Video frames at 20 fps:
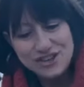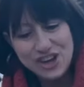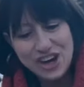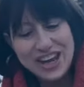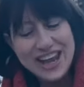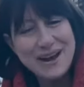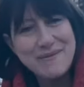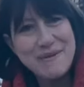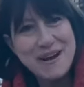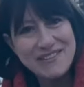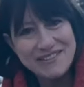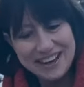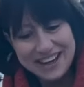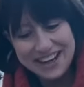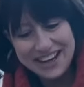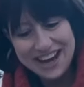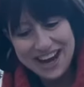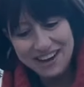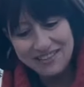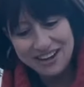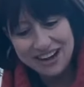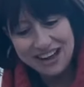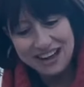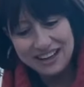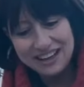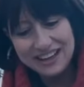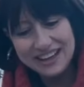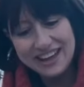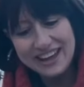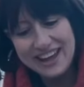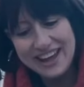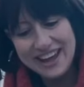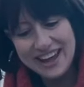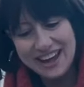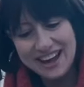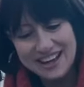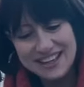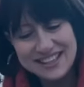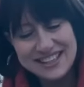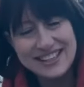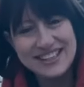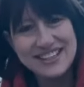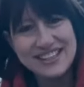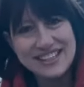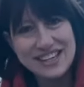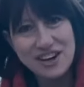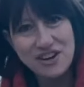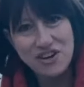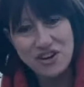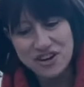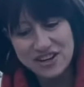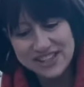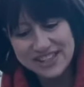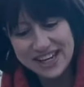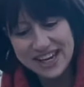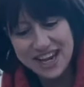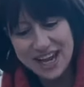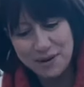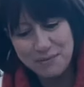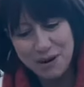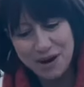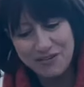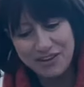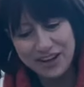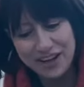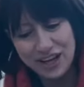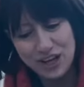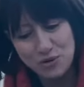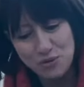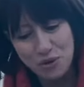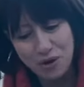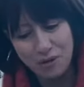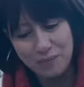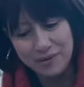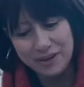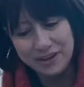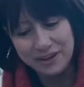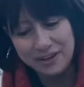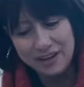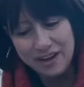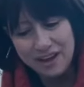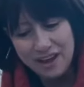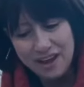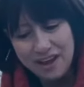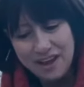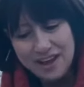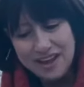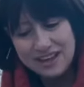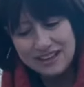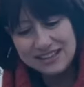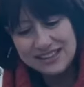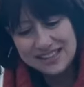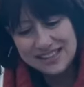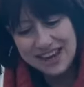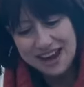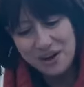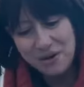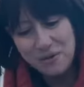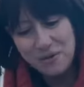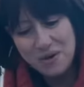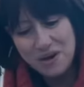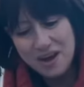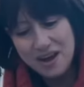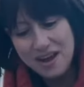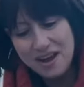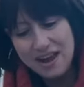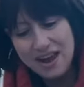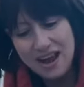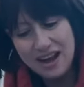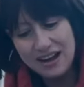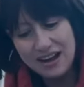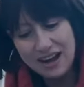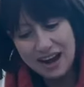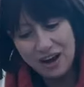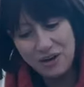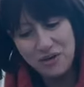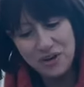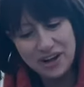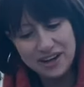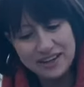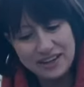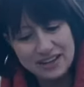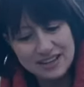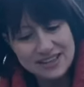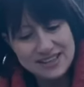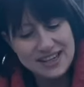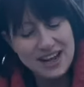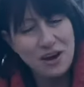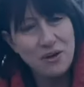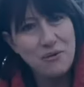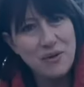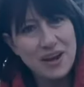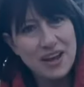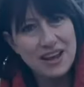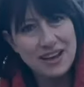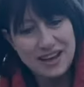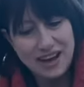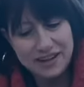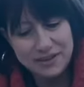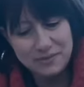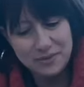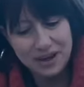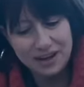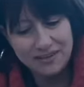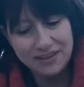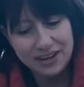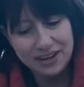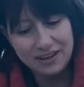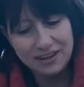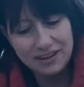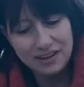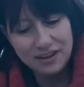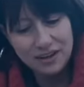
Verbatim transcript: Ciò che amava nei cavalli era la stessa cosa che amava negli uomini, il sangue e il calore del sangue che li animava.